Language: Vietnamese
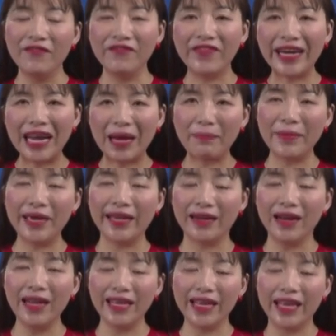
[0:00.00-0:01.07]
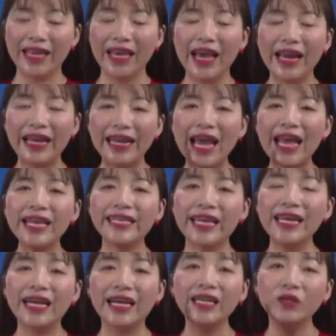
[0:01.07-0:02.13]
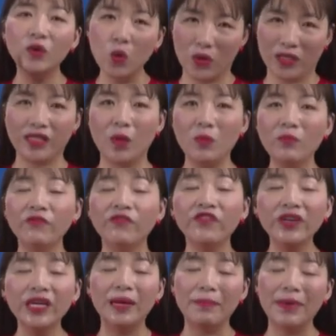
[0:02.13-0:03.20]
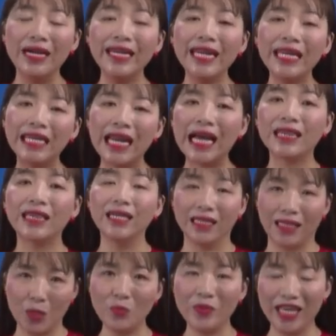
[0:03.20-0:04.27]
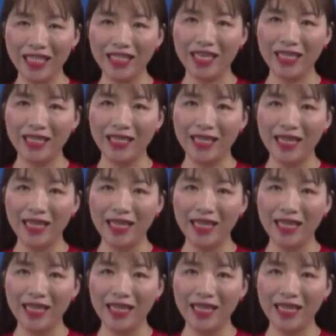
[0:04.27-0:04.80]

Và đặc biệt đó là gì? Đây chính là cái cuộc sống vừa mới đi ra từ trong chiến tranh.